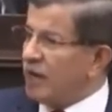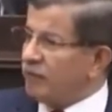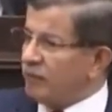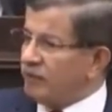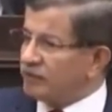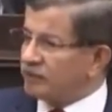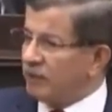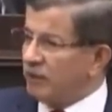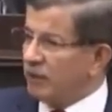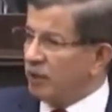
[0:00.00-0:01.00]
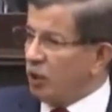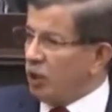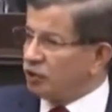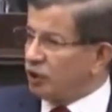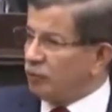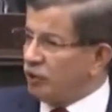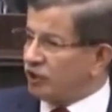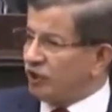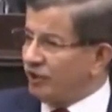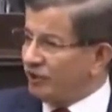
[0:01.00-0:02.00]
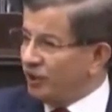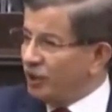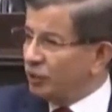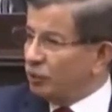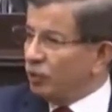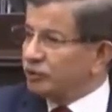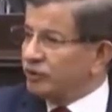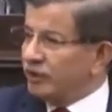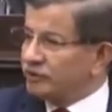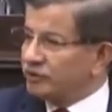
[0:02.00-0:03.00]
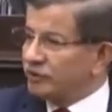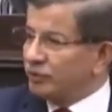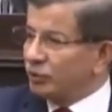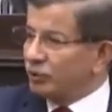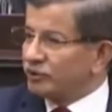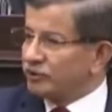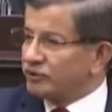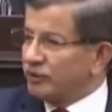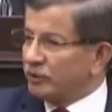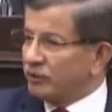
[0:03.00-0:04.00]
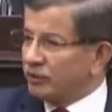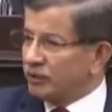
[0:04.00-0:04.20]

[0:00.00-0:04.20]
Hepimiz önce bu iki dosya yazıcının dosyasından